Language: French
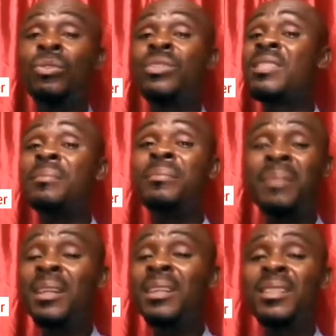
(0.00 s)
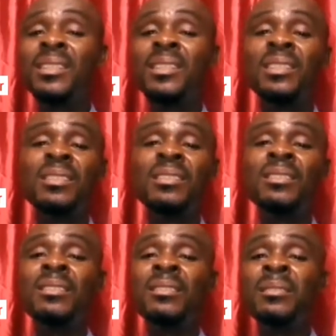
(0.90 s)
Deuxièmement,
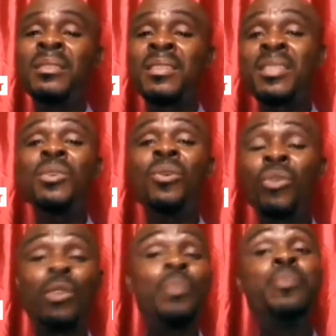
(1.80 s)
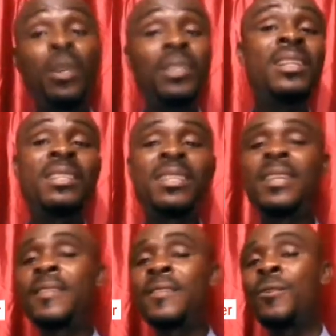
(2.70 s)
euh, si on reporte les
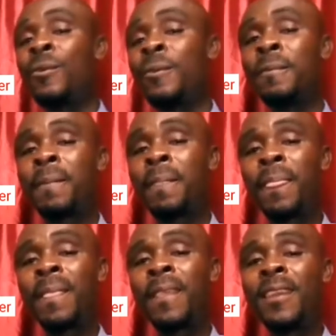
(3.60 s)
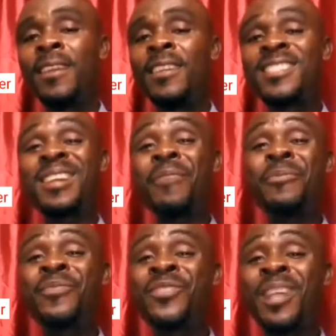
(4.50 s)
élections, ça,
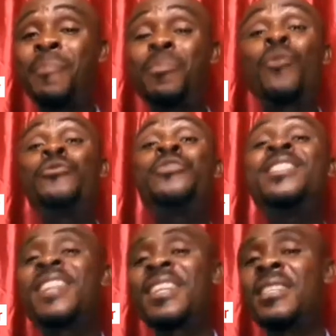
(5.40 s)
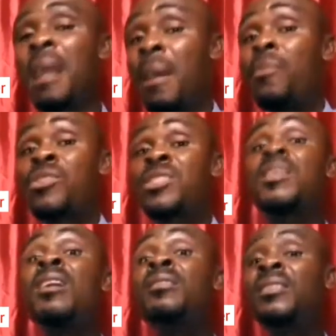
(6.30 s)
ça profite à qui À mon
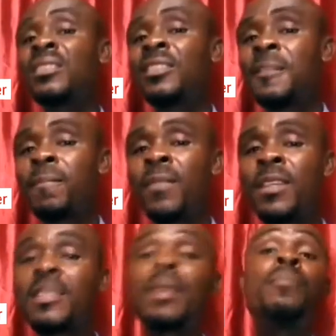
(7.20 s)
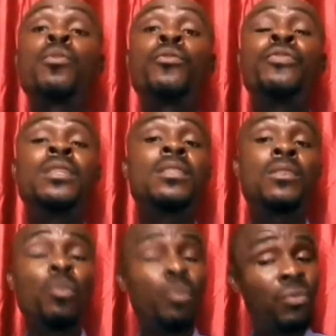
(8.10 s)
sens, ça
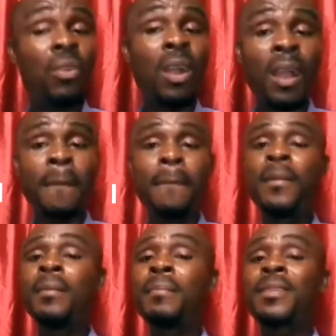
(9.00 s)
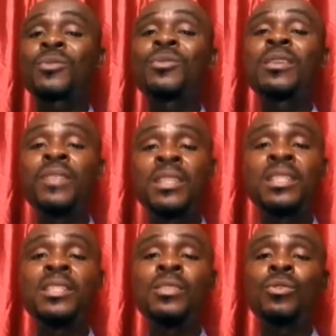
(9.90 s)
profite au pouvoir. Parce que ça veut
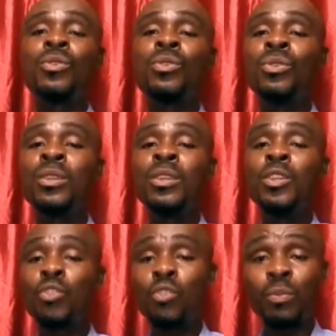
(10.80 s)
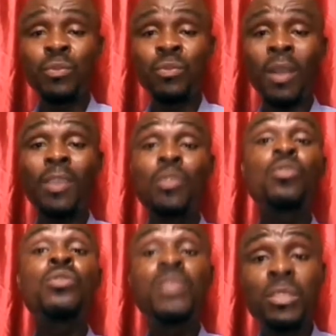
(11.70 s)
dire que ce pouvoir
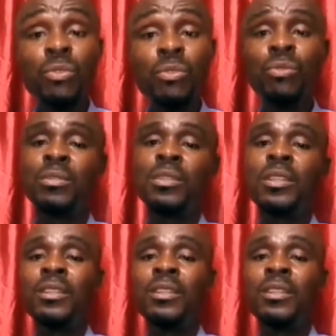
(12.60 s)
continue